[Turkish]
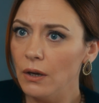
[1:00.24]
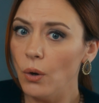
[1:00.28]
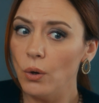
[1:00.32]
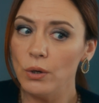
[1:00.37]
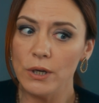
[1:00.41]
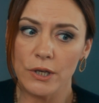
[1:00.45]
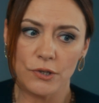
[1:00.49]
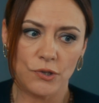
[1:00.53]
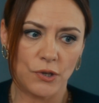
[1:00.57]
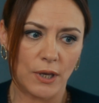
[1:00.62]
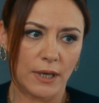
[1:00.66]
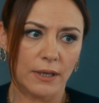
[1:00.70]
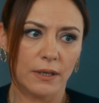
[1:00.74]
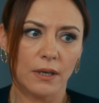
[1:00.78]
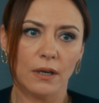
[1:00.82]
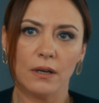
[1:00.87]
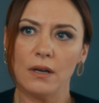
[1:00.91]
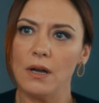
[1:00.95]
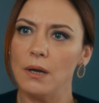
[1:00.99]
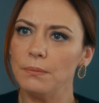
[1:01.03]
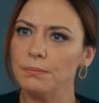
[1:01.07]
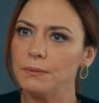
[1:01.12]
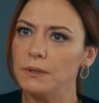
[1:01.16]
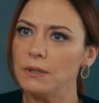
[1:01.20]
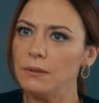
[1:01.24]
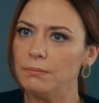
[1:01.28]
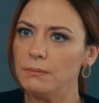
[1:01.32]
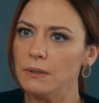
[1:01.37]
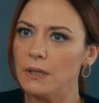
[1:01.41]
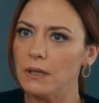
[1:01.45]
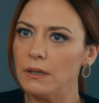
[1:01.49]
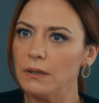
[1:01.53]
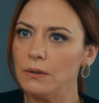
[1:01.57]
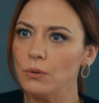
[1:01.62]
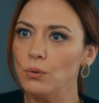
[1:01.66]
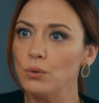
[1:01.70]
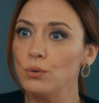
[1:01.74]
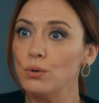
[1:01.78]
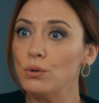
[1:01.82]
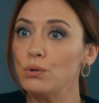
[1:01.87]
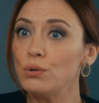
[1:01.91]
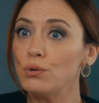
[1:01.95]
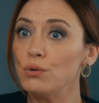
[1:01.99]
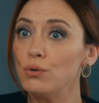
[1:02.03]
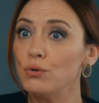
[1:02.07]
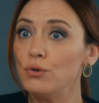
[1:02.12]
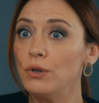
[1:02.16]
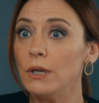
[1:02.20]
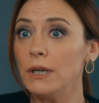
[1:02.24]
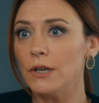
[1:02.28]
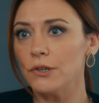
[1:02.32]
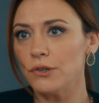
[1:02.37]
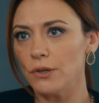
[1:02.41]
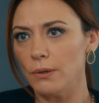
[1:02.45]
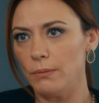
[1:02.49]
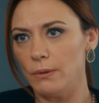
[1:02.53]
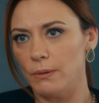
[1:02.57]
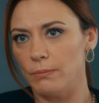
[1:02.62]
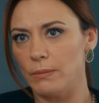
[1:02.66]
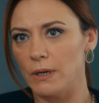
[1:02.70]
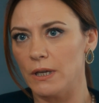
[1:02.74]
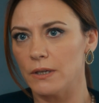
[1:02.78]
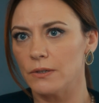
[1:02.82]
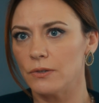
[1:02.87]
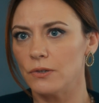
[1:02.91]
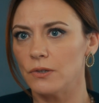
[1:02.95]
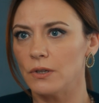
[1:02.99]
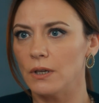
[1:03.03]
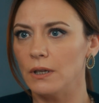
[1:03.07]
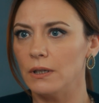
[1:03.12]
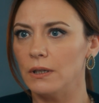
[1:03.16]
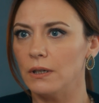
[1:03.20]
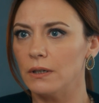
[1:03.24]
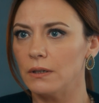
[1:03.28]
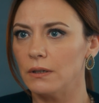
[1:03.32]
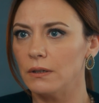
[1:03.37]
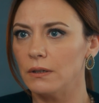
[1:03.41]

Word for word: Öyle Cenk'e kaptırıp da gurursuzca yaşama bazı şeyleri.